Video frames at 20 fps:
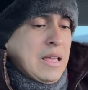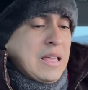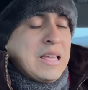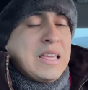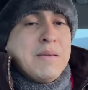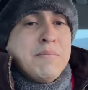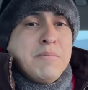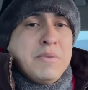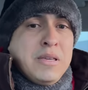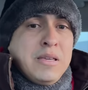
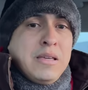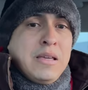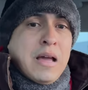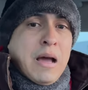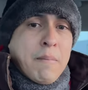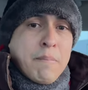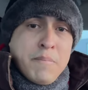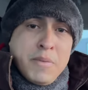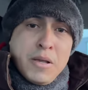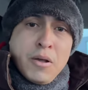Y mi
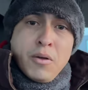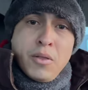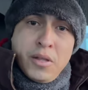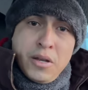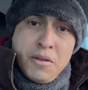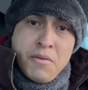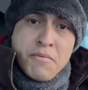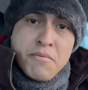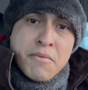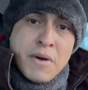amigo de
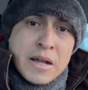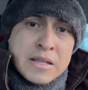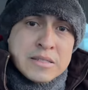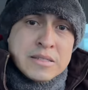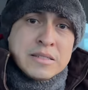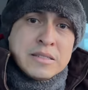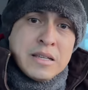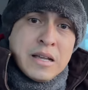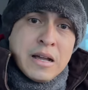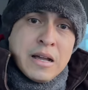la
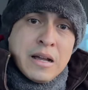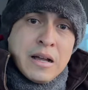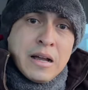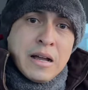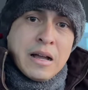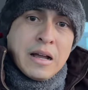infancia,